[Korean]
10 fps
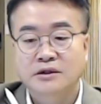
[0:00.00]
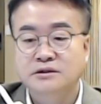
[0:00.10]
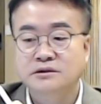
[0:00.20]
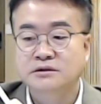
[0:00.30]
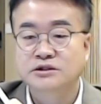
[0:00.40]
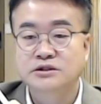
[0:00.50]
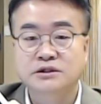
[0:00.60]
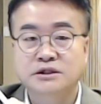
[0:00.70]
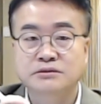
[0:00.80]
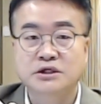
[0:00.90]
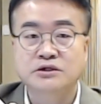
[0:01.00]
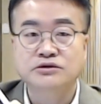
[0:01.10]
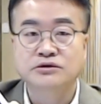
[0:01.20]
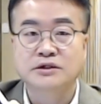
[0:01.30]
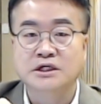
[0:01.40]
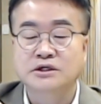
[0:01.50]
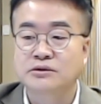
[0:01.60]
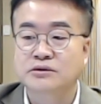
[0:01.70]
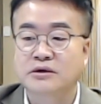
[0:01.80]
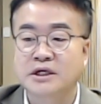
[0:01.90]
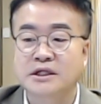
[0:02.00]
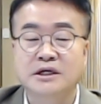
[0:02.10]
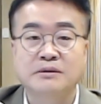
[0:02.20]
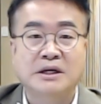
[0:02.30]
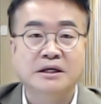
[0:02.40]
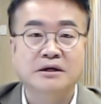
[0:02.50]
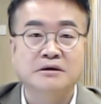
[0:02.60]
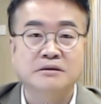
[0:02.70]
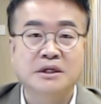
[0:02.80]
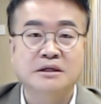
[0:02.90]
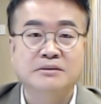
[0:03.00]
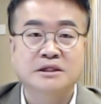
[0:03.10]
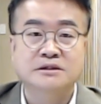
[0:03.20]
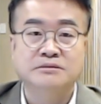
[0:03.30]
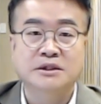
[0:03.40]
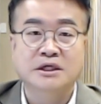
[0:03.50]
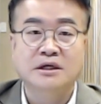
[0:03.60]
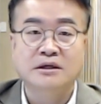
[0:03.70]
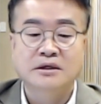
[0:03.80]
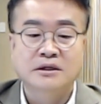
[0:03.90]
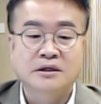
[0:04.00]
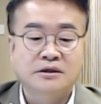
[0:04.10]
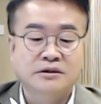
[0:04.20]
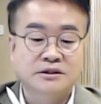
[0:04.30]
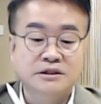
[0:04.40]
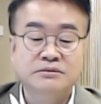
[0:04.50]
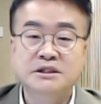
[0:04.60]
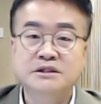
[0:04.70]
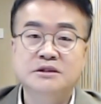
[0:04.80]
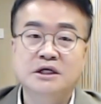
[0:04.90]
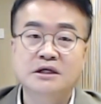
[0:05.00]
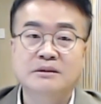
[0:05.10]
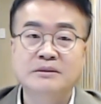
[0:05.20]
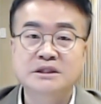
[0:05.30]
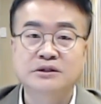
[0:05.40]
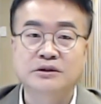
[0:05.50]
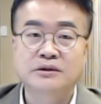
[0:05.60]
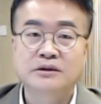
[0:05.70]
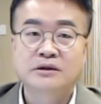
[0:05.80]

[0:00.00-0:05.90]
그 그저 지금 천주교나 기독교가 옛날에 박해를 얼마나 받았습니까? 어 그렇지만 지금 살아남았죠.